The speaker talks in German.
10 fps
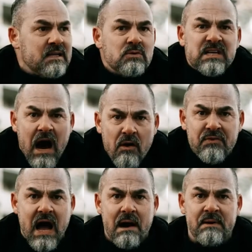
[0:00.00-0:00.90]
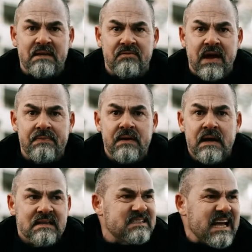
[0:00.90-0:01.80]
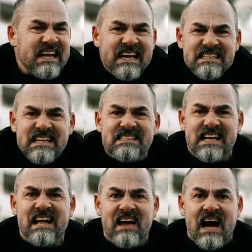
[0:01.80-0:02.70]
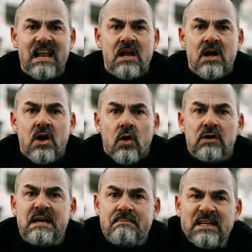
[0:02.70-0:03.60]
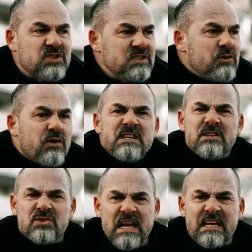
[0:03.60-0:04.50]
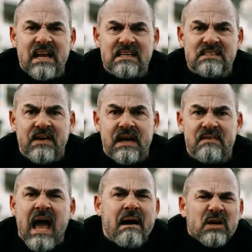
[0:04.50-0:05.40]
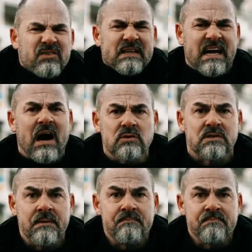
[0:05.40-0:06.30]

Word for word: Das muss aufgearbeitet werden. Das ist ein Riesenskandal. Und die Menschen, die dürfen nicht in Stich gelassen werden. Die haben euch vertraut.